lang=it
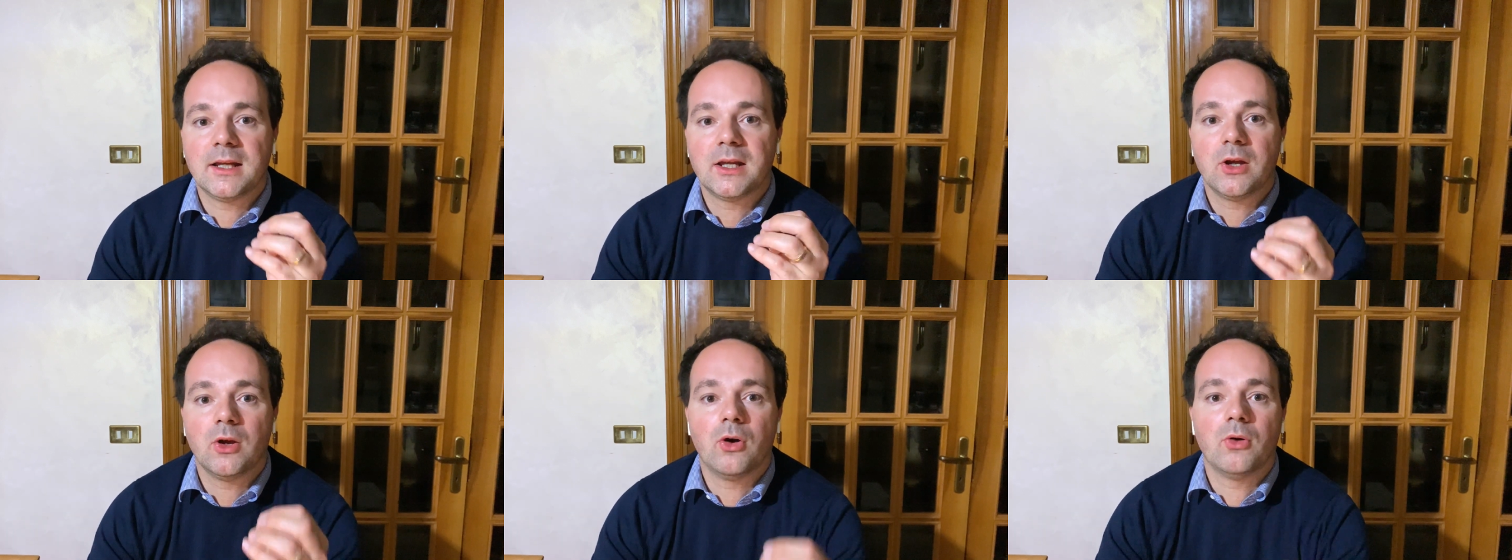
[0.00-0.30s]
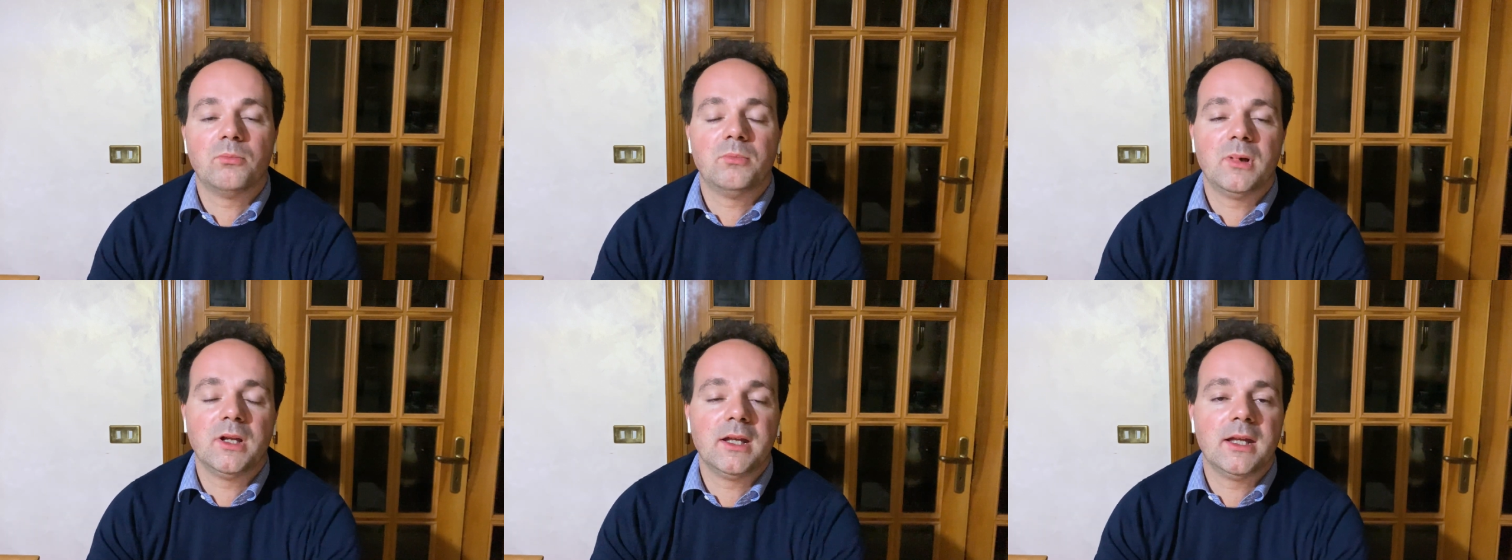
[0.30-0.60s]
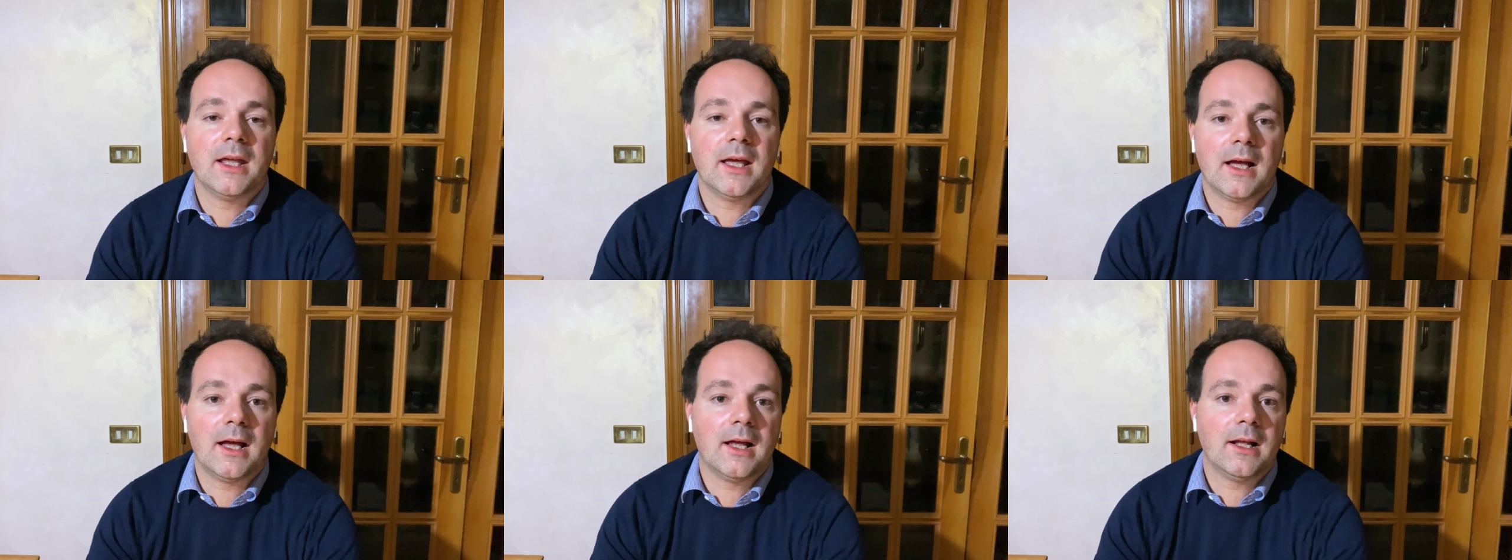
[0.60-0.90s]
che
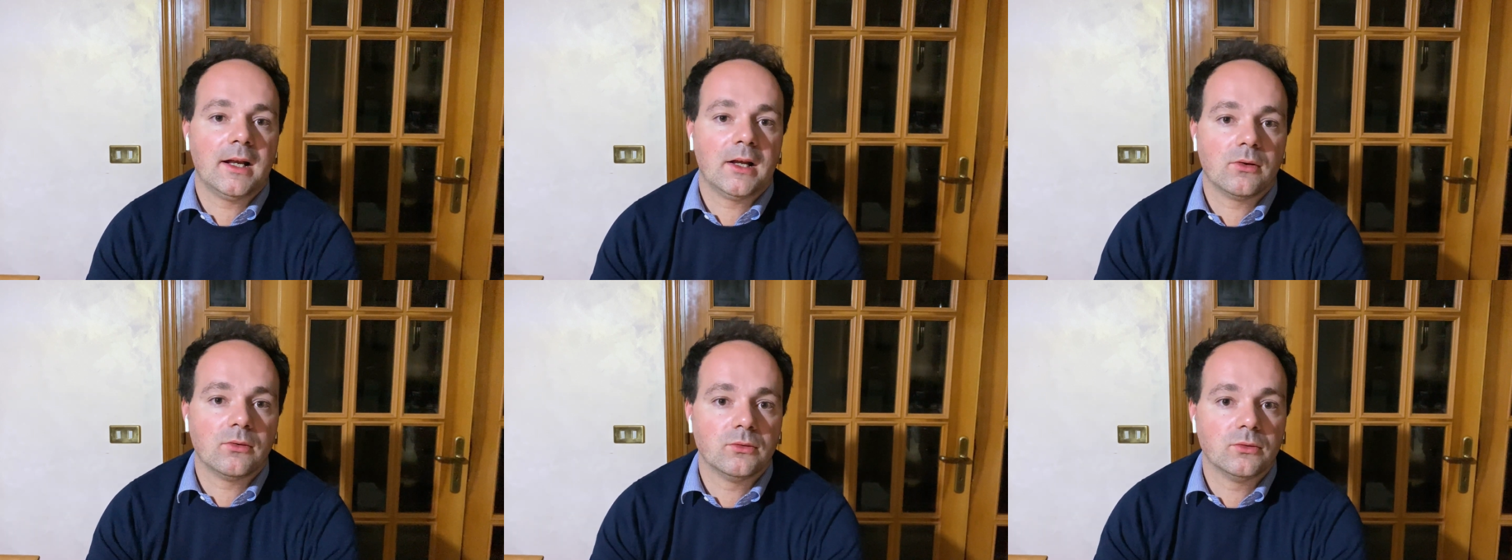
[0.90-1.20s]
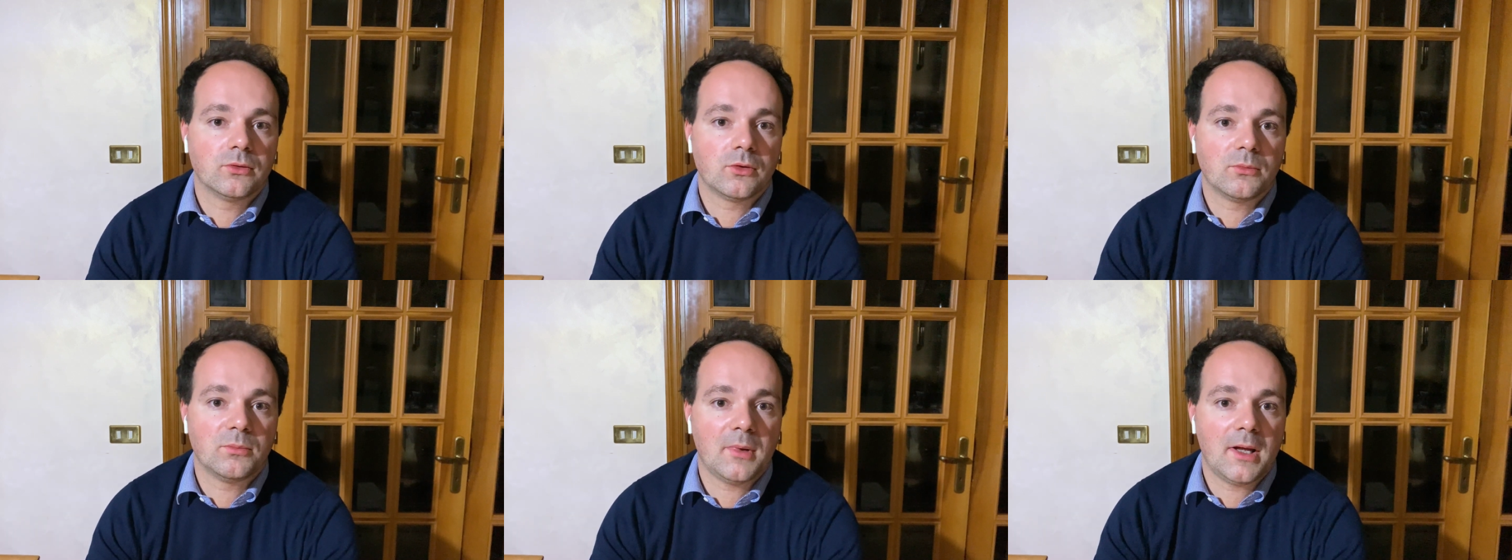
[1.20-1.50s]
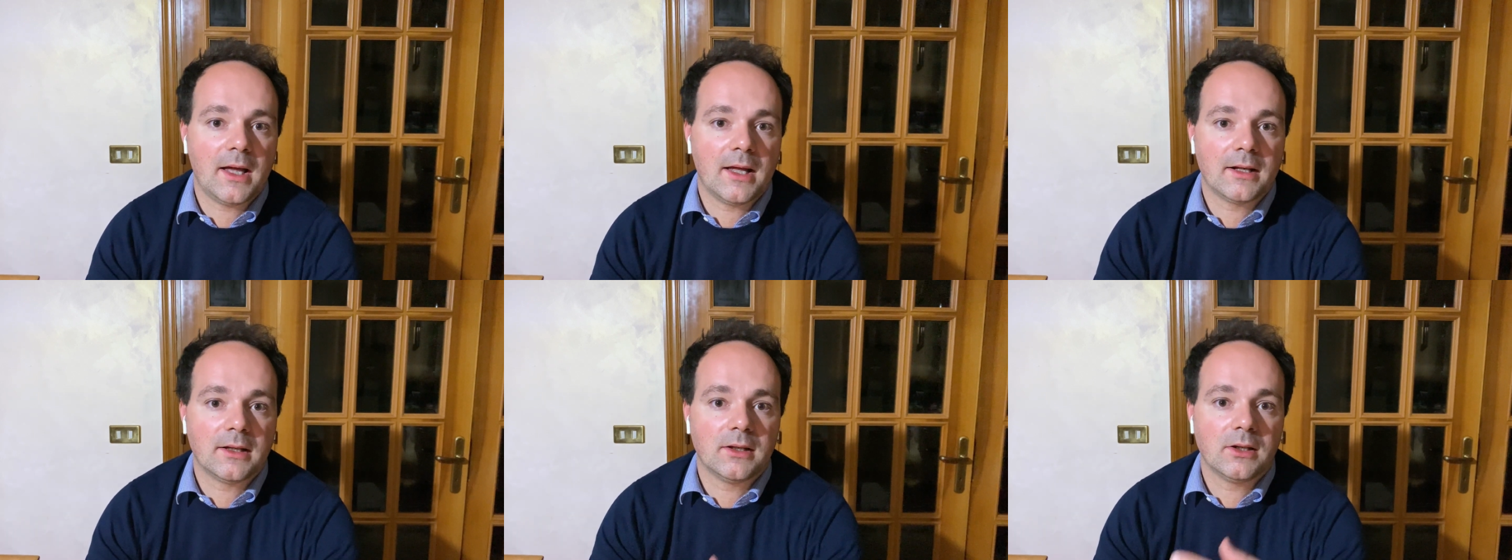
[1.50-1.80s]
obblighi ha la
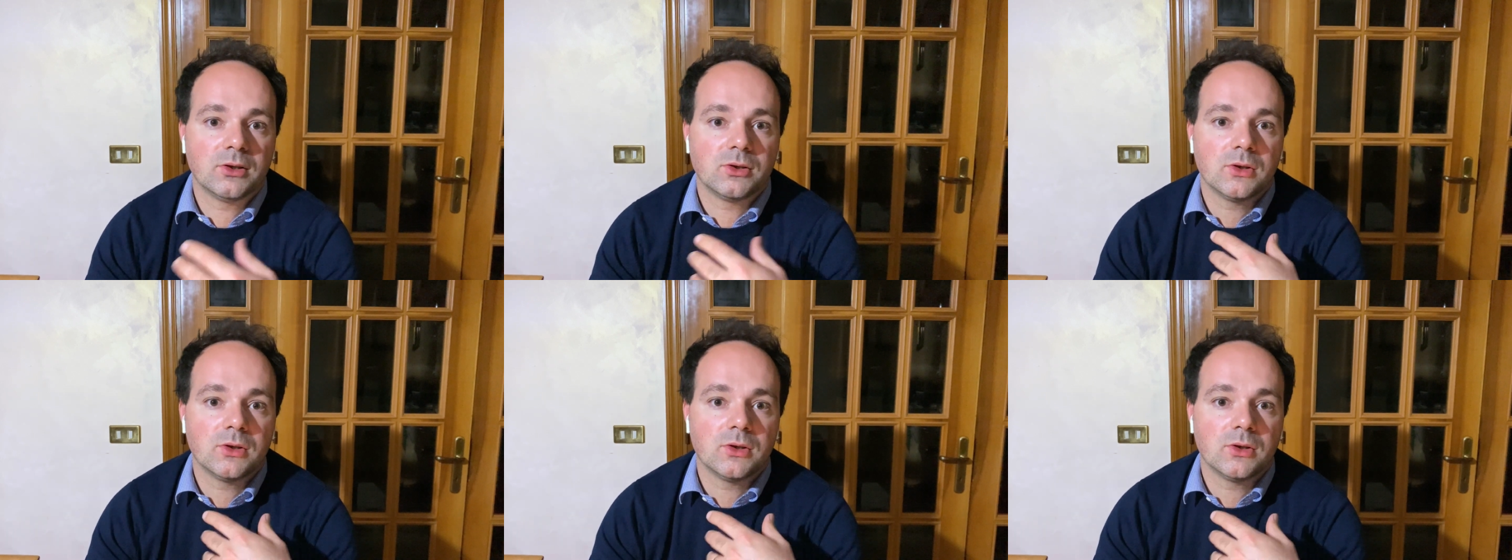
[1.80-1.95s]
controparte,